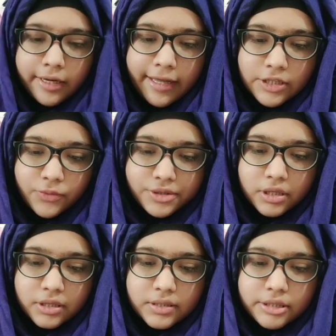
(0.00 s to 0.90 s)
नेक्स्ट
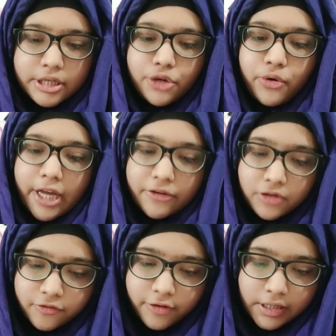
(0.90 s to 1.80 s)
क्वेश्चन इज डिड यू
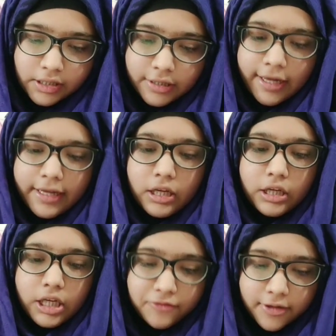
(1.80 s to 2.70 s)
एवर फेल्ट लाइक
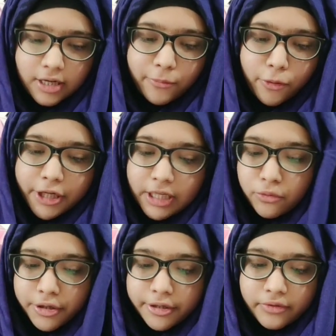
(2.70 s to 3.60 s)
गिविंग अप और
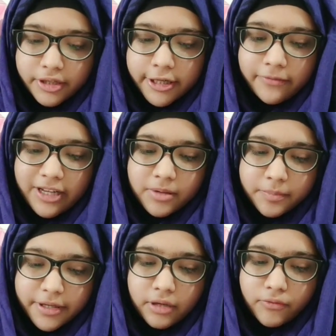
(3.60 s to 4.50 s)
डीमोटिवेटेड बाई
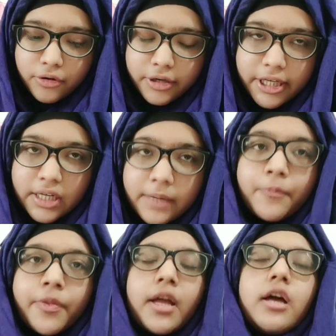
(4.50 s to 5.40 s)
प्रिपेयरिंग फॉर नीड
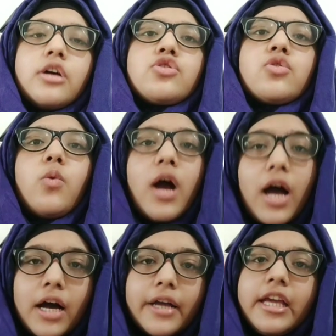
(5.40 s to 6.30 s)
सो so,
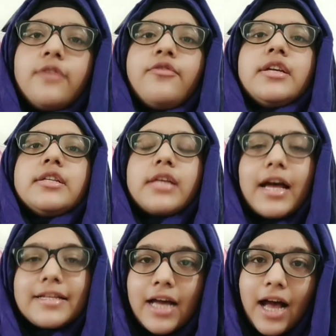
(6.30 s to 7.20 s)
हाँ एक फेज़
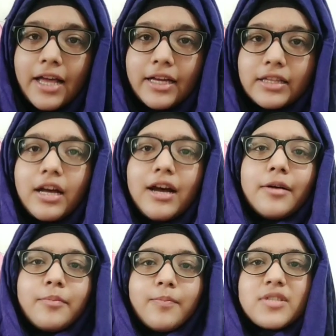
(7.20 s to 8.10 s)
ऐसा आया था
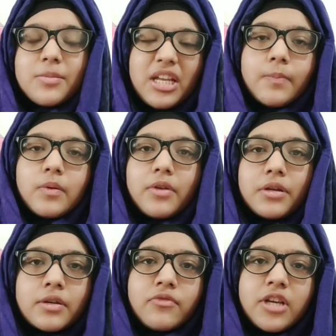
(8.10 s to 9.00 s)
जब मेरे
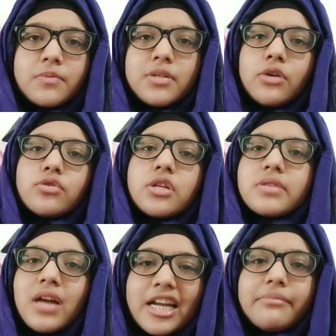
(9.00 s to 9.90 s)
प्रिपरेशन फेज़ में देखो जब
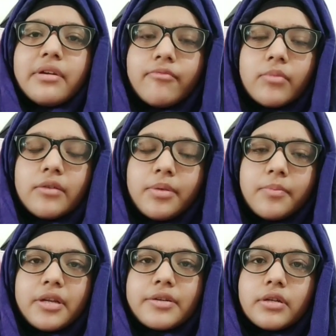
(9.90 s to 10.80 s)
स्टार्टिंग में मैं
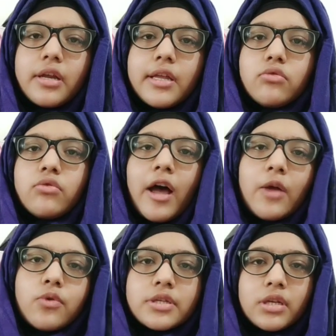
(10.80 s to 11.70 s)
प्रिपरेशन करी थी तो
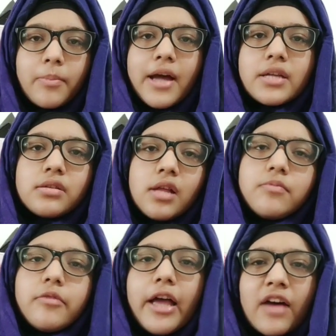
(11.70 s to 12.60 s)
आई वॉज इन अ बैच
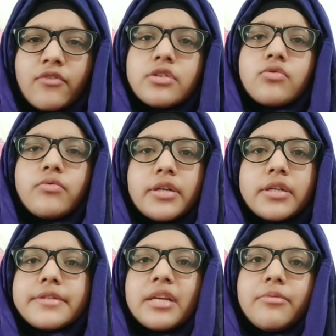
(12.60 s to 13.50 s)
जब एवरेज
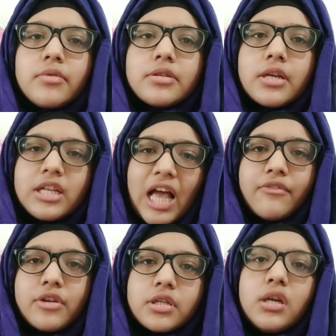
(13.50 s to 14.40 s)
स्टूडेंट थे सभी बच्चे
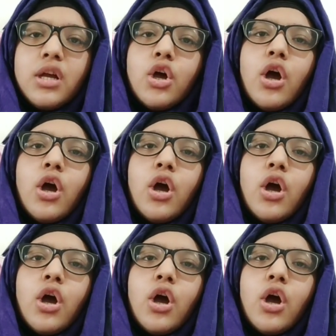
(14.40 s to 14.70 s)
एवरेज थे